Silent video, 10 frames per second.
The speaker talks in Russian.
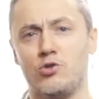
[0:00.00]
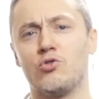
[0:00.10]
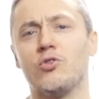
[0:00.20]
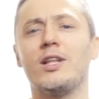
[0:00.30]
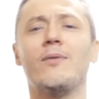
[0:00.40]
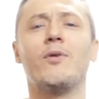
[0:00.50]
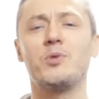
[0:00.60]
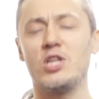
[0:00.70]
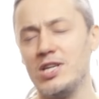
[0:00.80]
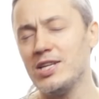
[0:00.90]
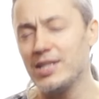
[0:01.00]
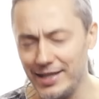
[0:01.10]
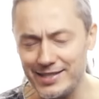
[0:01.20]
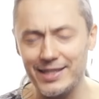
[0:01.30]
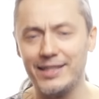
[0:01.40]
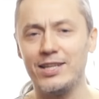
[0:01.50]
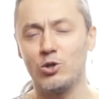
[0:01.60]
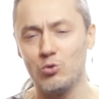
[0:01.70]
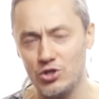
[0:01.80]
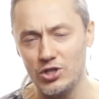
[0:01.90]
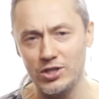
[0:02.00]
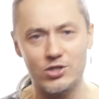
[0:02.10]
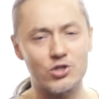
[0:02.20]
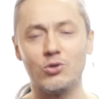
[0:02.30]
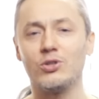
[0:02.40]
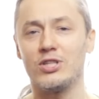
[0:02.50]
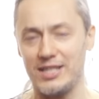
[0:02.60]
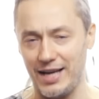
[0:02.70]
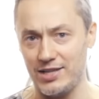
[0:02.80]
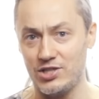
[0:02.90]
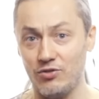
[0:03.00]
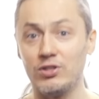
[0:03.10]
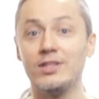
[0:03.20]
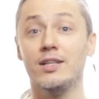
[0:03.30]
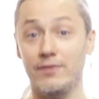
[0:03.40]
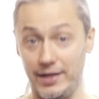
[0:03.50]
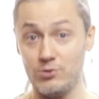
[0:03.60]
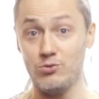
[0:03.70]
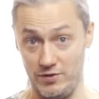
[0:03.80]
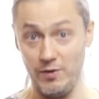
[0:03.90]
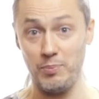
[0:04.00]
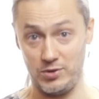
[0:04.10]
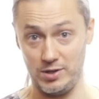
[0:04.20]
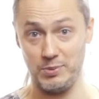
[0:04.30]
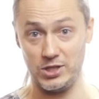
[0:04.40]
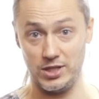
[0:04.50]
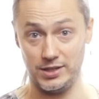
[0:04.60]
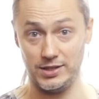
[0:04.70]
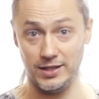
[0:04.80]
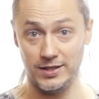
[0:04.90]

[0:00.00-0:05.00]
Ксюш, вот нам вообще не интересно, где ты училась и что ты заканчивала. Ты давай к сути вопроса, пожалуйста.